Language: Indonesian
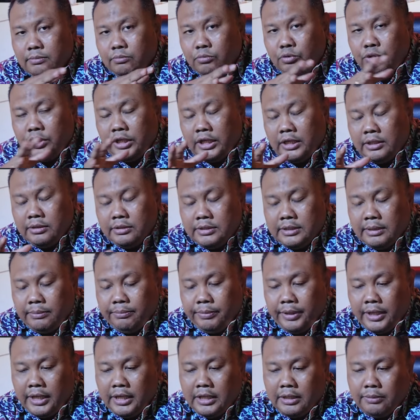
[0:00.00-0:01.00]
kemudian
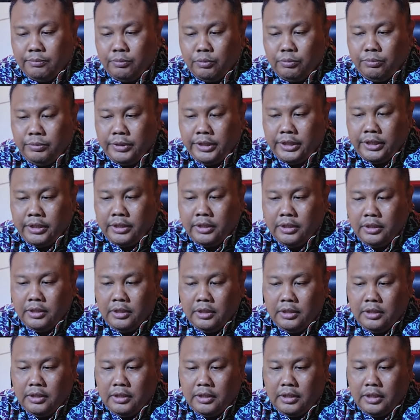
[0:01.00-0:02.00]
disampaikan ke publik.
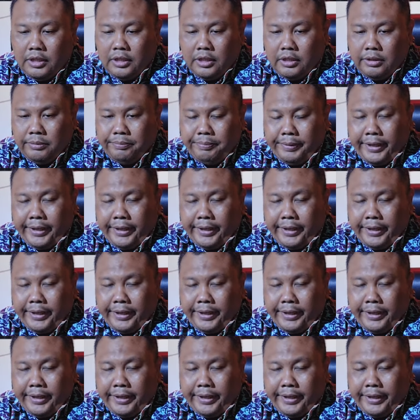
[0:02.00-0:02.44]
Eh,